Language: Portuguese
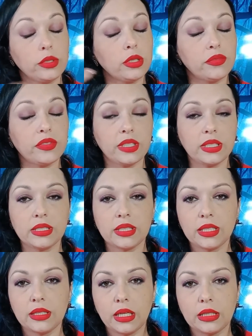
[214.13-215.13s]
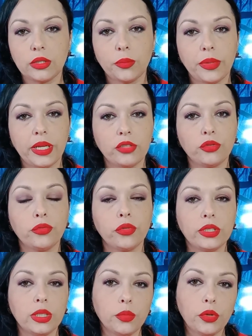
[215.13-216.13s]
Em 1970 o prédio
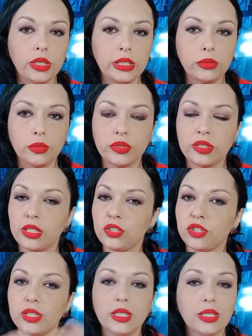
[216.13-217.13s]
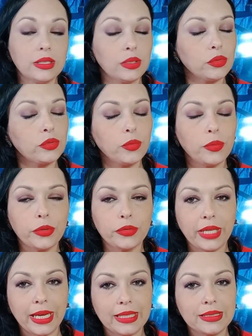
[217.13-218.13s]
foi demolido, ou seja, não
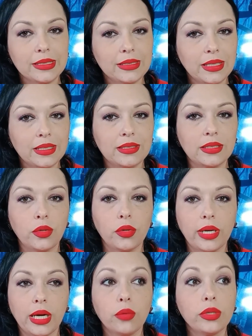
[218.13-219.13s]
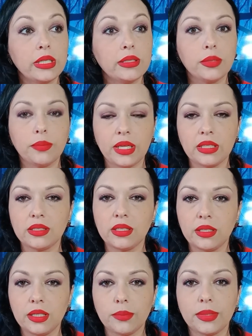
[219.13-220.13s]
sobrou nada desse local que também
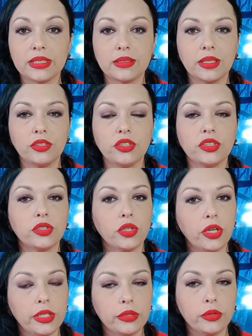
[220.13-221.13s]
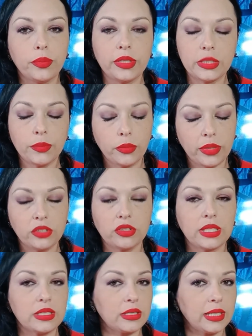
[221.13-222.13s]
seria bastante histórico,
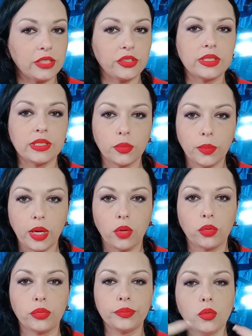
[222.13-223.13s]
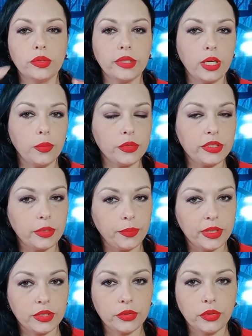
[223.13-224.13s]
principalmente na cidade de São Paulo. O tempo se
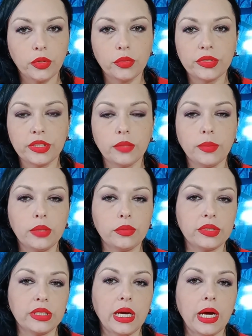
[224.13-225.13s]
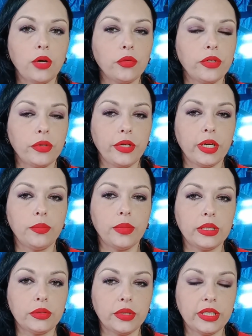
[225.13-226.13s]
passou, os irmãos Álvaro e
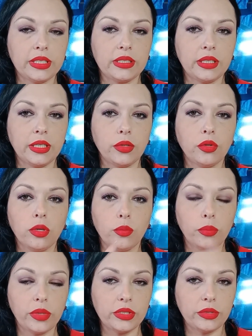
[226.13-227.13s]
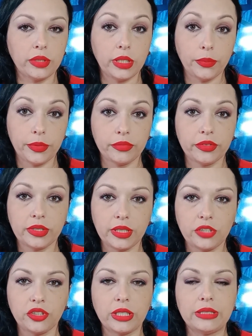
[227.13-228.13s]
Armando cresceram, como eu mencionei para
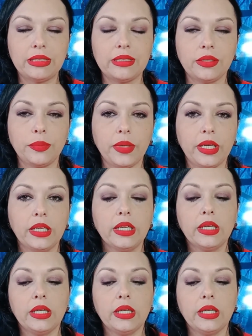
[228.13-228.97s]
vocês, já antecipei.